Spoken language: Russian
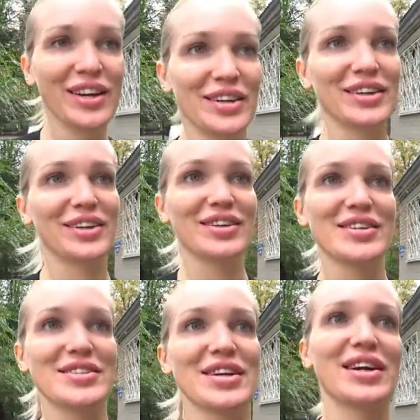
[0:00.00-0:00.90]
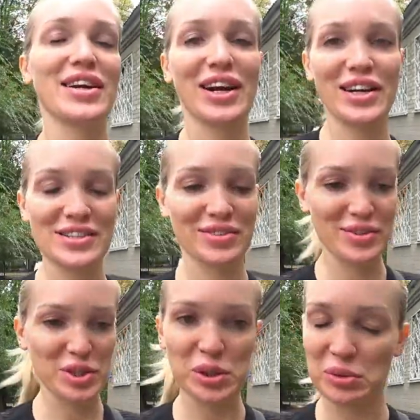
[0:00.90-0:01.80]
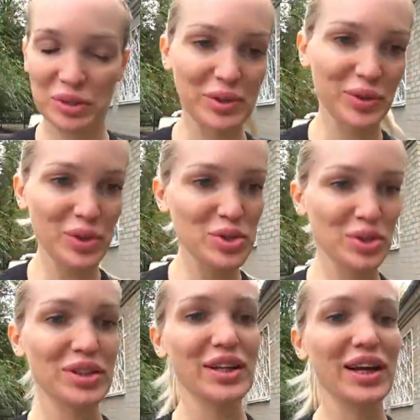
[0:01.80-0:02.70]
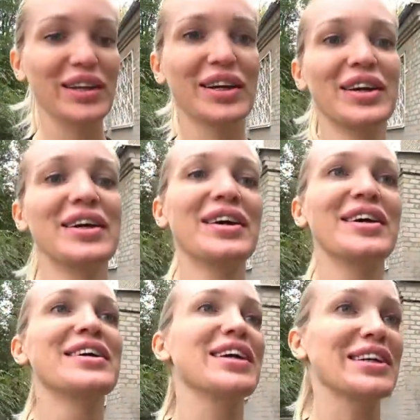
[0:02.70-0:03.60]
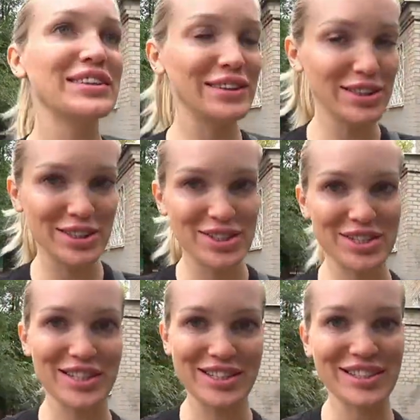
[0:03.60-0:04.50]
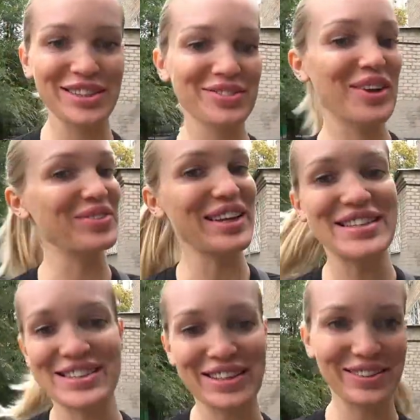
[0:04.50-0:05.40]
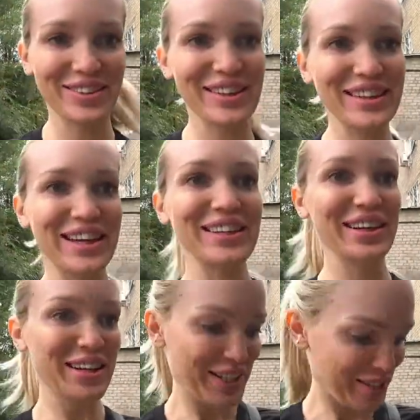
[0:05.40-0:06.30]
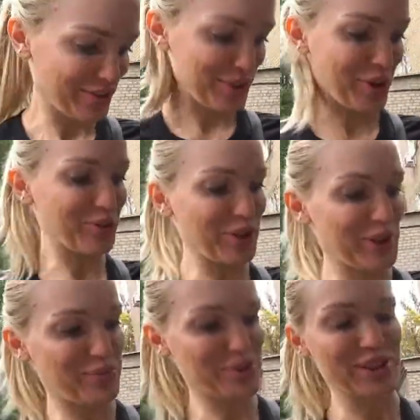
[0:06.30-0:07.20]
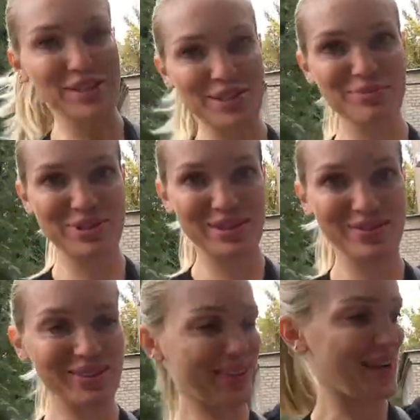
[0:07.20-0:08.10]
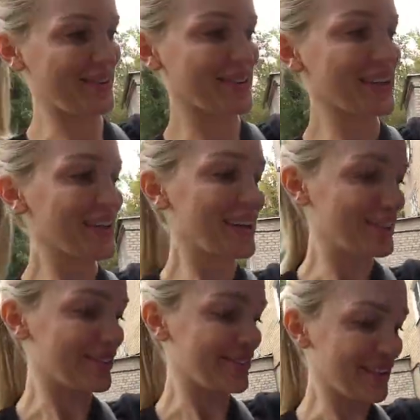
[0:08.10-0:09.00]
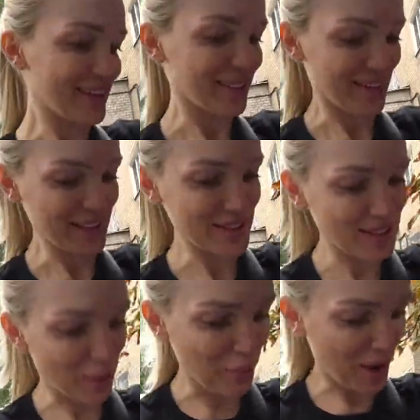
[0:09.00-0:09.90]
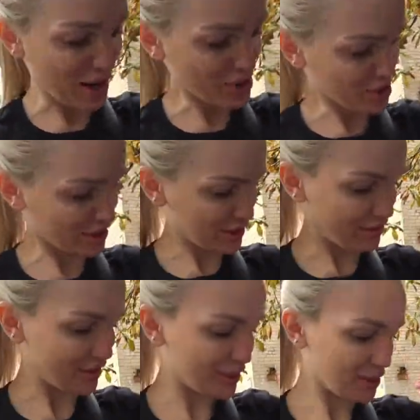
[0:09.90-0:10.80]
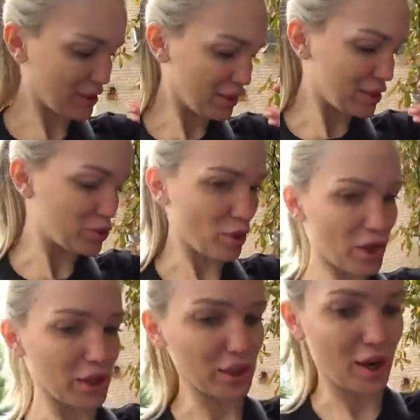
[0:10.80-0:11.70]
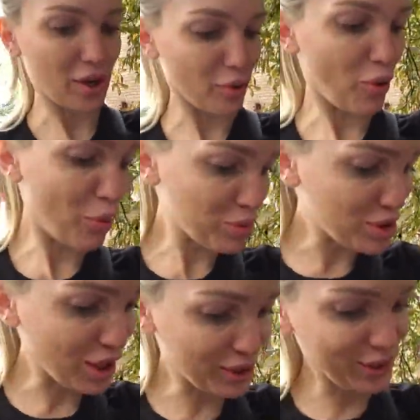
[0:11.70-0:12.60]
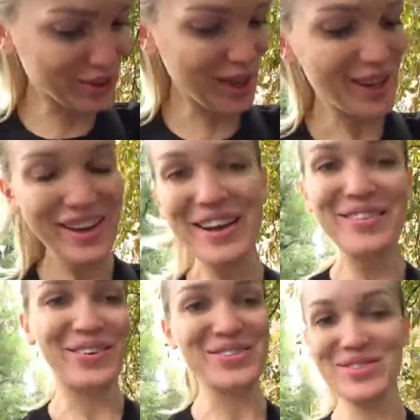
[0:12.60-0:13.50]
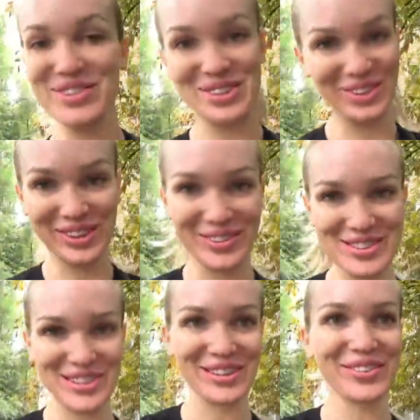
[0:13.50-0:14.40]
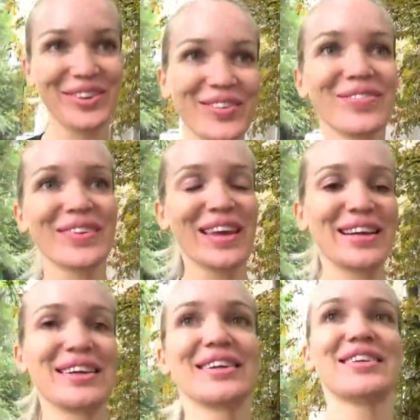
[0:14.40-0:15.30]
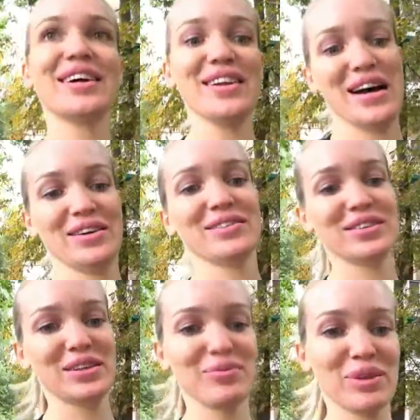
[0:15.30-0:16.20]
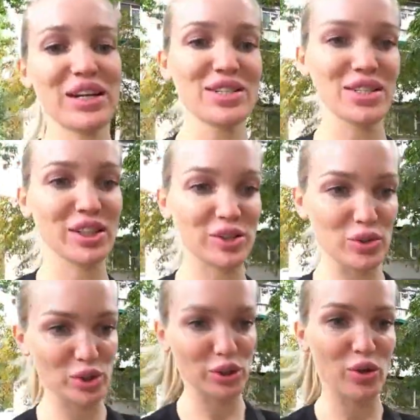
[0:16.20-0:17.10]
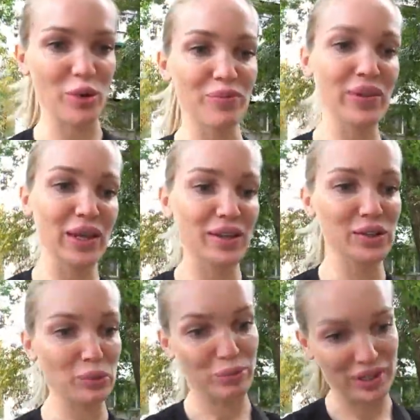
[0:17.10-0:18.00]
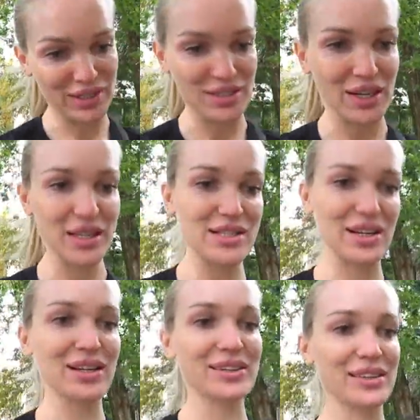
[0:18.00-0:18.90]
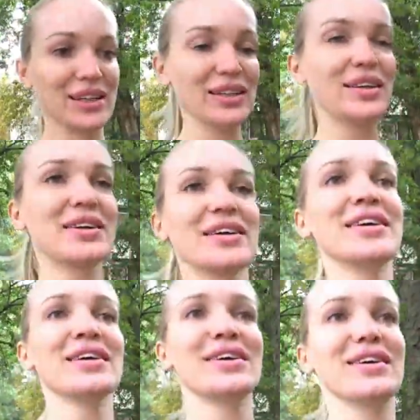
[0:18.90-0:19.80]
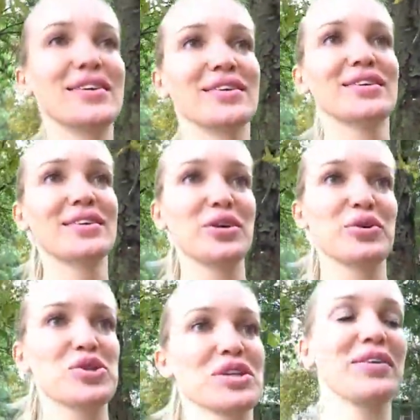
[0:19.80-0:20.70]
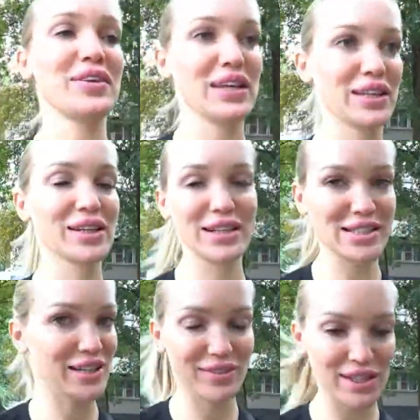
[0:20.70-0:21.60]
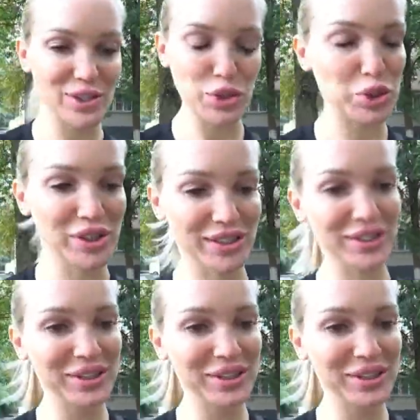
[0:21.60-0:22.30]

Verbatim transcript: э, за лекарства, все такое. говорю, ничего не надо. Такси сейчас хотела мне оплатить. Я говорю, не надо. Все равно она пришла не с пустыми руками. Тут виноградик домашний, говорит. Еще какая-то коробочка. Тут, в общем, что-то все равно э, дала. Мне кажется, это тоже такой ну, показатель, да, Э, о человеке. Хотя я говорила, ничего не надо.